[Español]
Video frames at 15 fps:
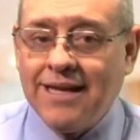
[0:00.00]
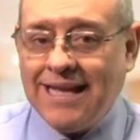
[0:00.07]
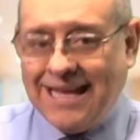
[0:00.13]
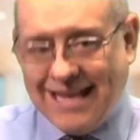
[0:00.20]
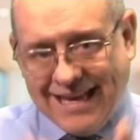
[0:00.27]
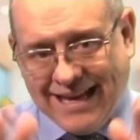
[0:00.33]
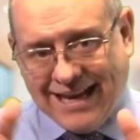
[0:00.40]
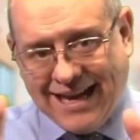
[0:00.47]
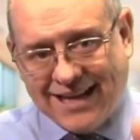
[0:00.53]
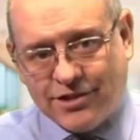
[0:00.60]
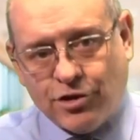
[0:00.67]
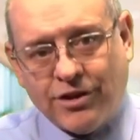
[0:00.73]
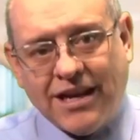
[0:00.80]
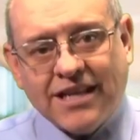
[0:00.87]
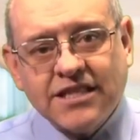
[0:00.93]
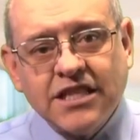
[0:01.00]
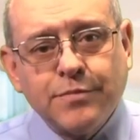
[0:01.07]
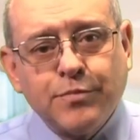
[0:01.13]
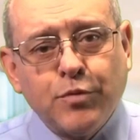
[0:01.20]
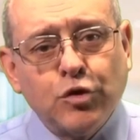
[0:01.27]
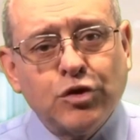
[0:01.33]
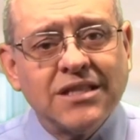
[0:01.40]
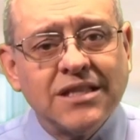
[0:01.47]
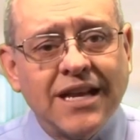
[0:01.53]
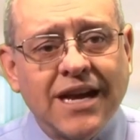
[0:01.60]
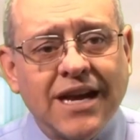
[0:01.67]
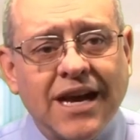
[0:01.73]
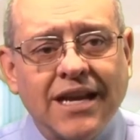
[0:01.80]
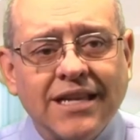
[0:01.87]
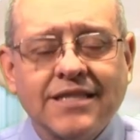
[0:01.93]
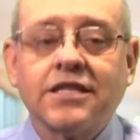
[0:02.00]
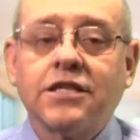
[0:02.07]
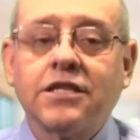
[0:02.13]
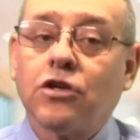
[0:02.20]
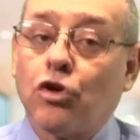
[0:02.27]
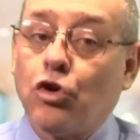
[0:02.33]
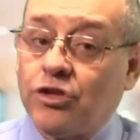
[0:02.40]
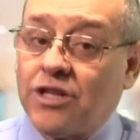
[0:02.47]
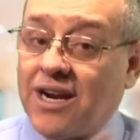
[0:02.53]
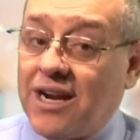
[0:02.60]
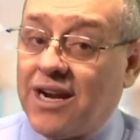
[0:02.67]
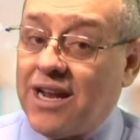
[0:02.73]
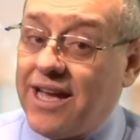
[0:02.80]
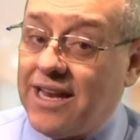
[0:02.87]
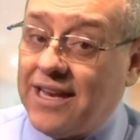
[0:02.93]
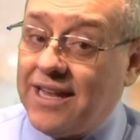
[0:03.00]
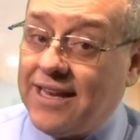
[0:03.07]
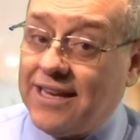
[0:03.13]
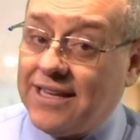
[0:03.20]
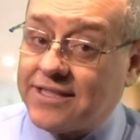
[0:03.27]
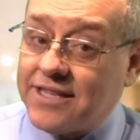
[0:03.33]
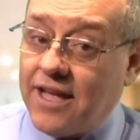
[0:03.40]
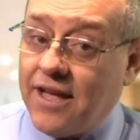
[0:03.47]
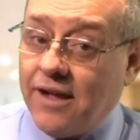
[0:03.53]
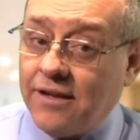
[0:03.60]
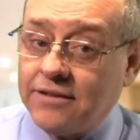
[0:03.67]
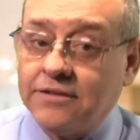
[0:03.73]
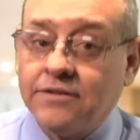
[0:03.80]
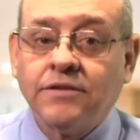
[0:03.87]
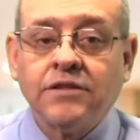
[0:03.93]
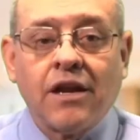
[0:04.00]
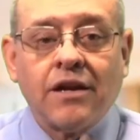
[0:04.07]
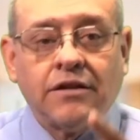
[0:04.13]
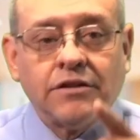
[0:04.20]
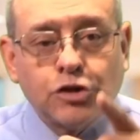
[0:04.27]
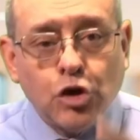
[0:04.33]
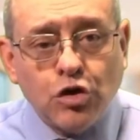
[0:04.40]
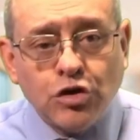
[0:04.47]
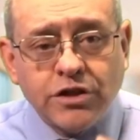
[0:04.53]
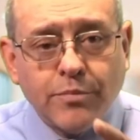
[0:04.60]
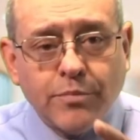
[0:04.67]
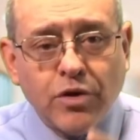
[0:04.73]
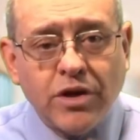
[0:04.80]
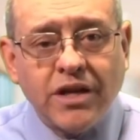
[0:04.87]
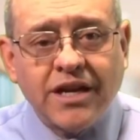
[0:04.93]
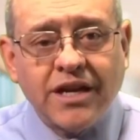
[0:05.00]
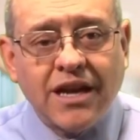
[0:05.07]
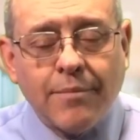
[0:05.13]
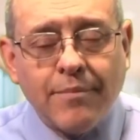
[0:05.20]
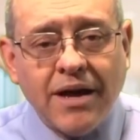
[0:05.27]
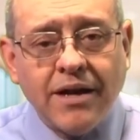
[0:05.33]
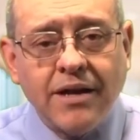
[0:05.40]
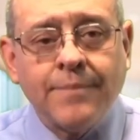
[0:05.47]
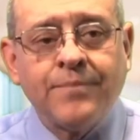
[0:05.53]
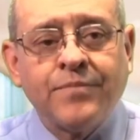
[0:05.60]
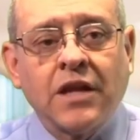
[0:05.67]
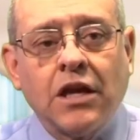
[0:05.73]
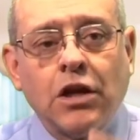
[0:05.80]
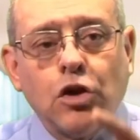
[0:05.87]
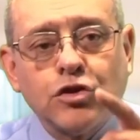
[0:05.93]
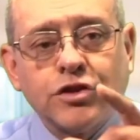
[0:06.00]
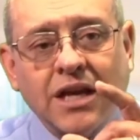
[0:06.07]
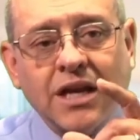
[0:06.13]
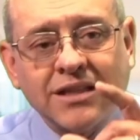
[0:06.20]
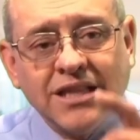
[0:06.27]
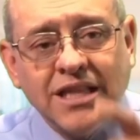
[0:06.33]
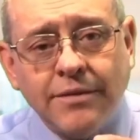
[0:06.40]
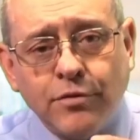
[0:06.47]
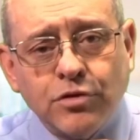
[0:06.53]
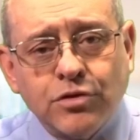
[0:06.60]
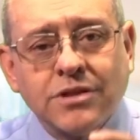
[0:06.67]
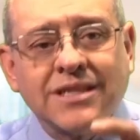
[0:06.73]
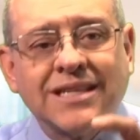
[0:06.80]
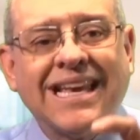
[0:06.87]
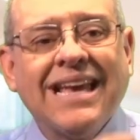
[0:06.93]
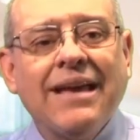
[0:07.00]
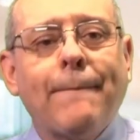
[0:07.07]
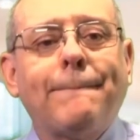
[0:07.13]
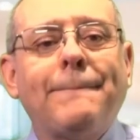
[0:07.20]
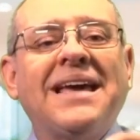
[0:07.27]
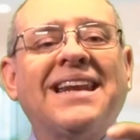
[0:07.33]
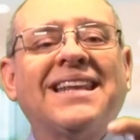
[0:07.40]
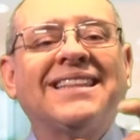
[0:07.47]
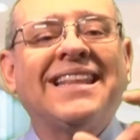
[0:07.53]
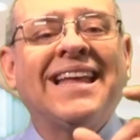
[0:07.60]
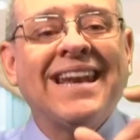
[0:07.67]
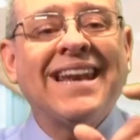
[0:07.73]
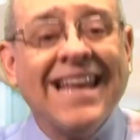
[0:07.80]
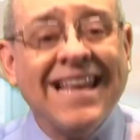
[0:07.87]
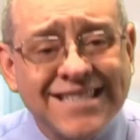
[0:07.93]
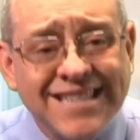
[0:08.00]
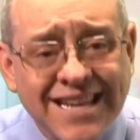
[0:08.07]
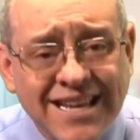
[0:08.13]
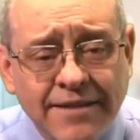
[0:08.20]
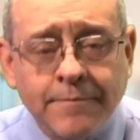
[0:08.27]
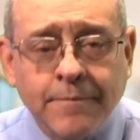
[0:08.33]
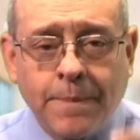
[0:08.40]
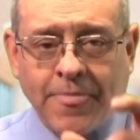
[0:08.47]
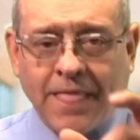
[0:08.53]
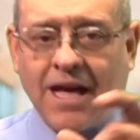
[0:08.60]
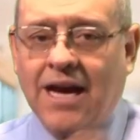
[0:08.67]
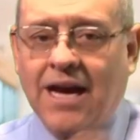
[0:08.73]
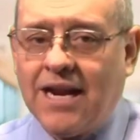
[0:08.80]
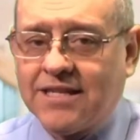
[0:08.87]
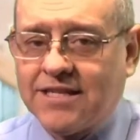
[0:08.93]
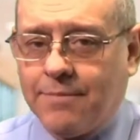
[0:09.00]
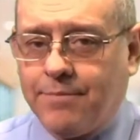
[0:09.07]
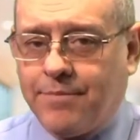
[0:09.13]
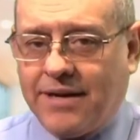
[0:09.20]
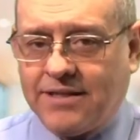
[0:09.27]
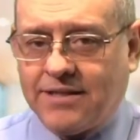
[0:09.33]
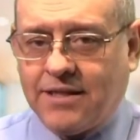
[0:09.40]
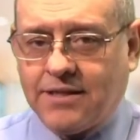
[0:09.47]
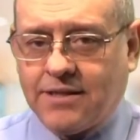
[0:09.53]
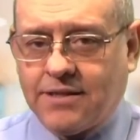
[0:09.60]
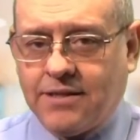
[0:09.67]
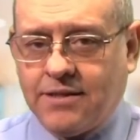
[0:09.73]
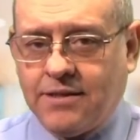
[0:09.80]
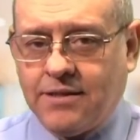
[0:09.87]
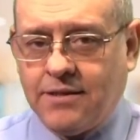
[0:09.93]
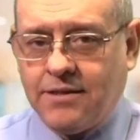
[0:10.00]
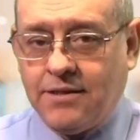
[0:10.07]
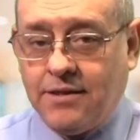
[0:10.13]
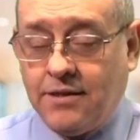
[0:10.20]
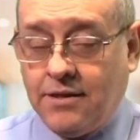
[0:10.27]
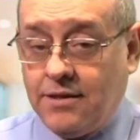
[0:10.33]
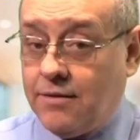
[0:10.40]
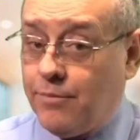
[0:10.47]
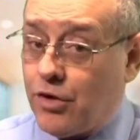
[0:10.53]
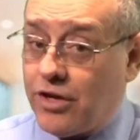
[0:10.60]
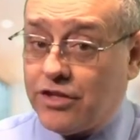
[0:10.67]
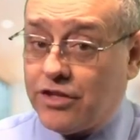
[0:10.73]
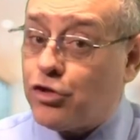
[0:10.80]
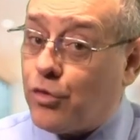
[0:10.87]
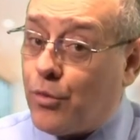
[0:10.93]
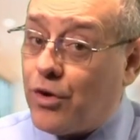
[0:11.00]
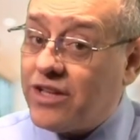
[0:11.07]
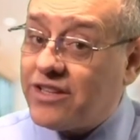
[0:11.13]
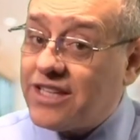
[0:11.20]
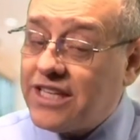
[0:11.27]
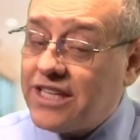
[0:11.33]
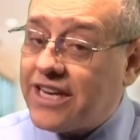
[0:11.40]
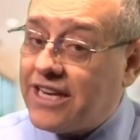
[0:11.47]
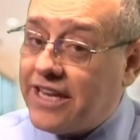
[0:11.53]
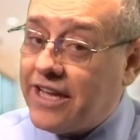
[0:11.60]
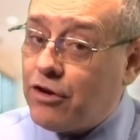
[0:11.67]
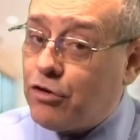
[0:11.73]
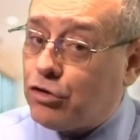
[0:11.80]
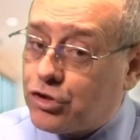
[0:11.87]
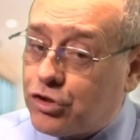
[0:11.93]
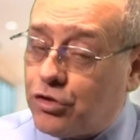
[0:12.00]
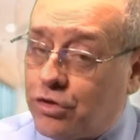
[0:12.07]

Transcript: en caso de las disputas legales contra la LLC. Solo se puede reclamar los activos que pertenecen a las empresas. Por eso no puede tener el negocio.